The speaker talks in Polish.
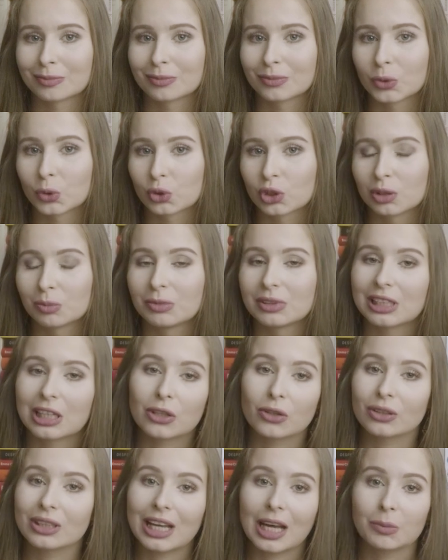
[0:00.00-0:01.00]
różnymi
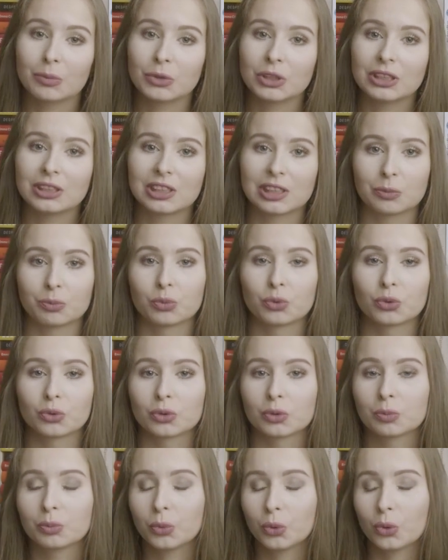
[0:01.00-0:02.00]
nagrodami
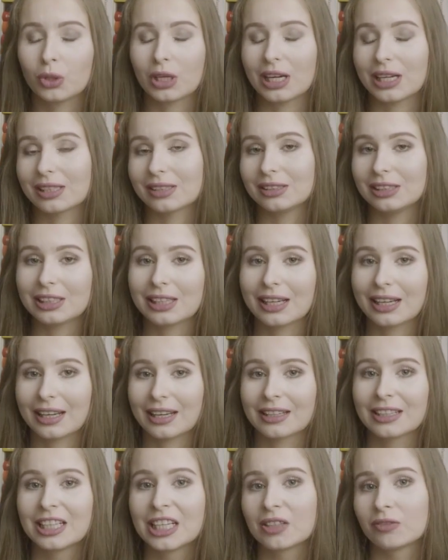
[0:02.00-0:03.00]
typu Booker,
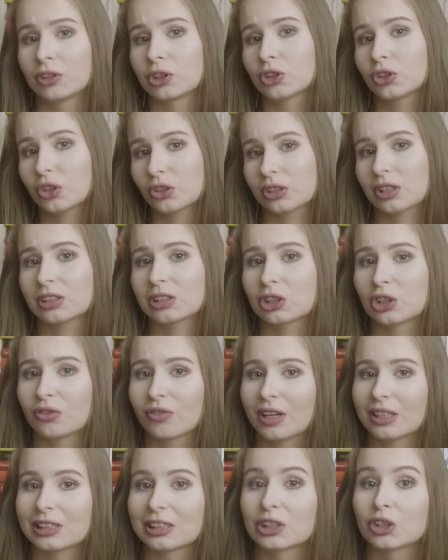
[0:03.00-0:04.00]
Nike, więc to
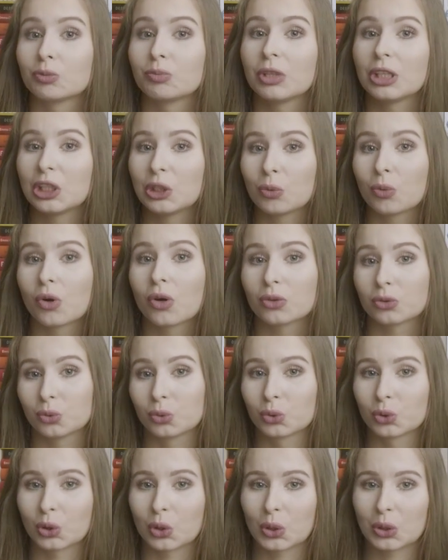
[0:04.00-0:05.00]
zdecydowanie zmieniło
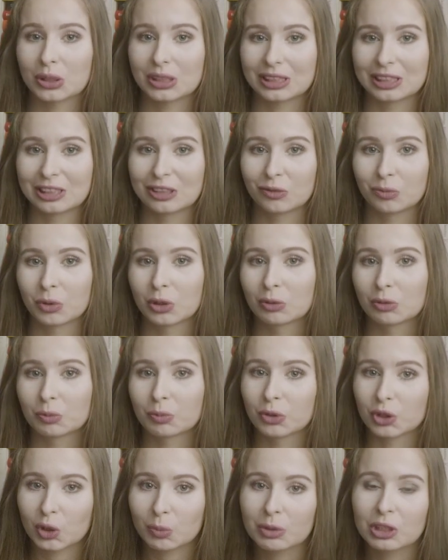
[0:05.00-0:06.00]
dużo e, w moim
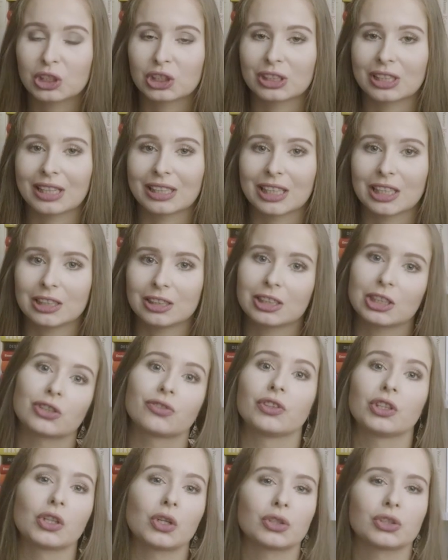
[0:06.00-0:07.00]
sposobie czytania i też
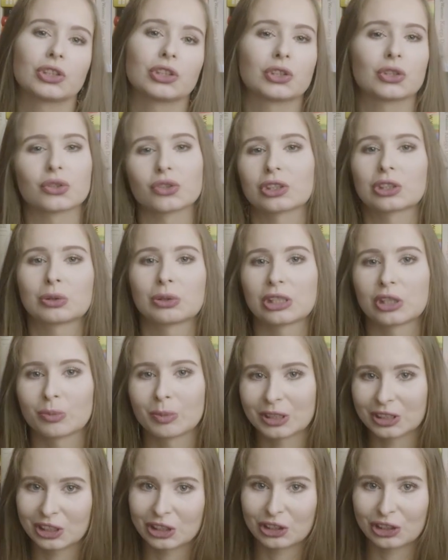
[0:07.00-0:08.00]
w ilości książek, które
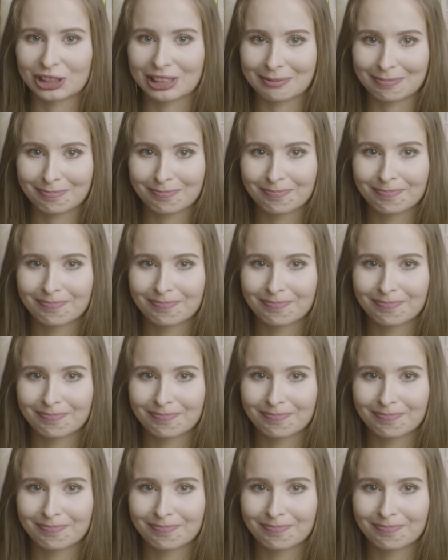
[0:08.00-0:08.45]
obecnie czytam.